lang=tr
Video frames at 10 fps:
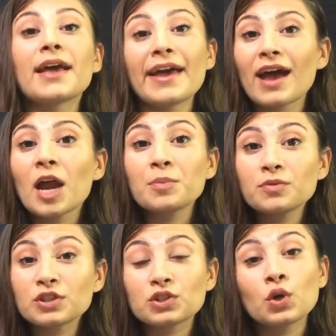Eğer
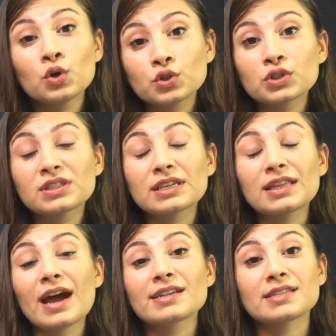bu video hoşunuza
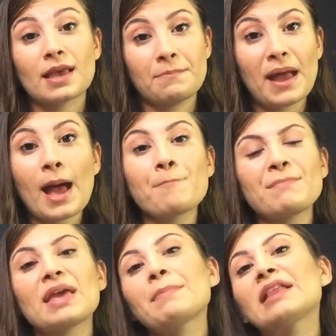giderse
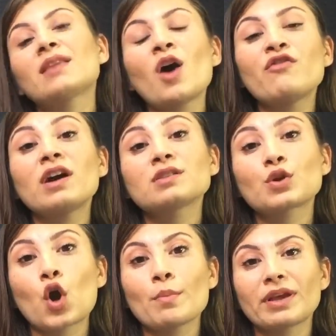beğenmeyi, beni daha fazla
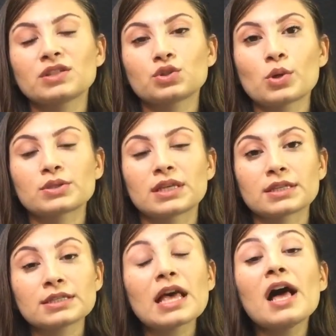görmek
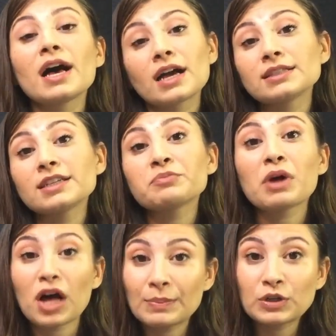istiyorsanız
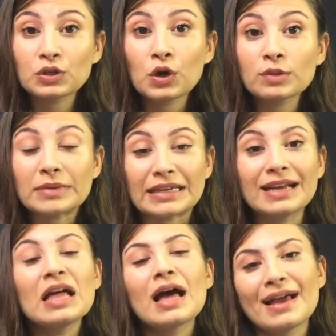kanalıma abone
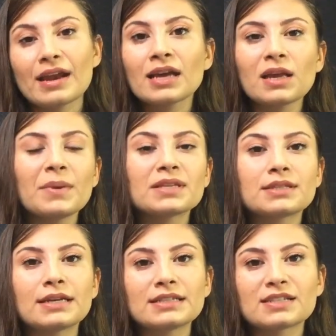olmayı, herhangi bir
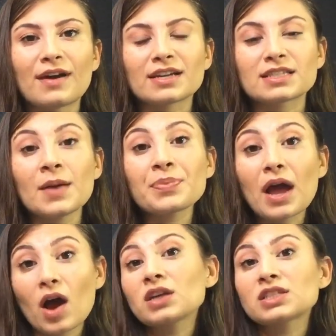isteğiniz varsa
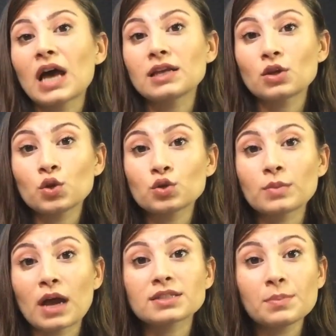aşağıda
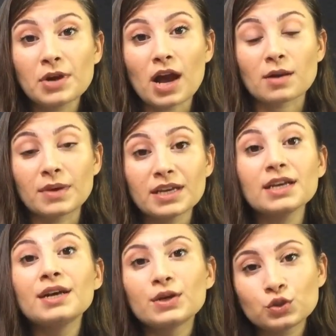yorumlarda bırakmayı
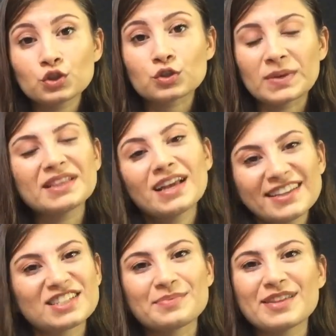unutmayın.
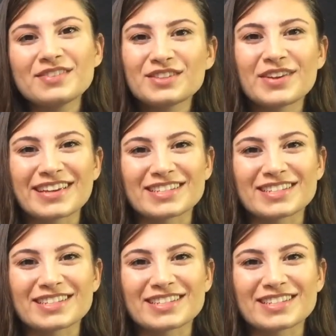Hadi şimdi videoya